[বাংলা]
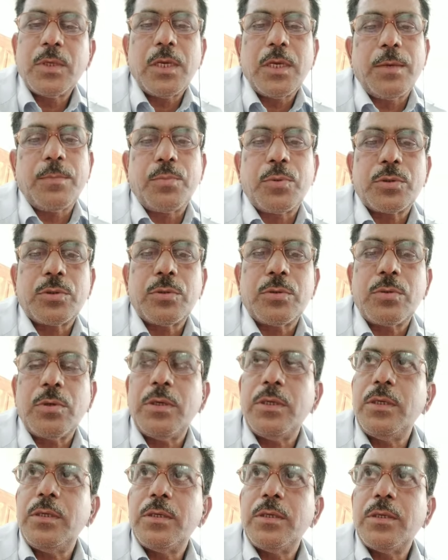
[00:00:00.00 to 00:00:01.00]
এই
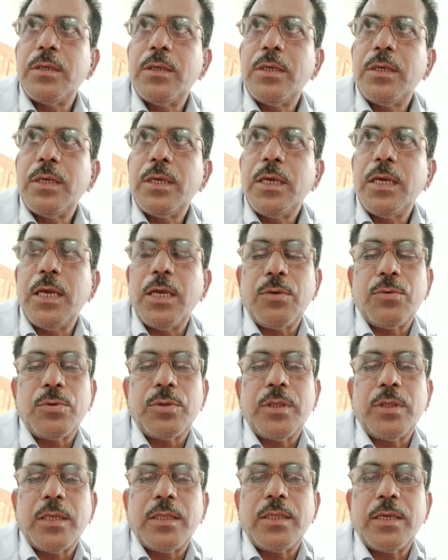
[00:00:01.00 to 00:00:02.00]
প্রশ্নগুলি এই অধ্যায়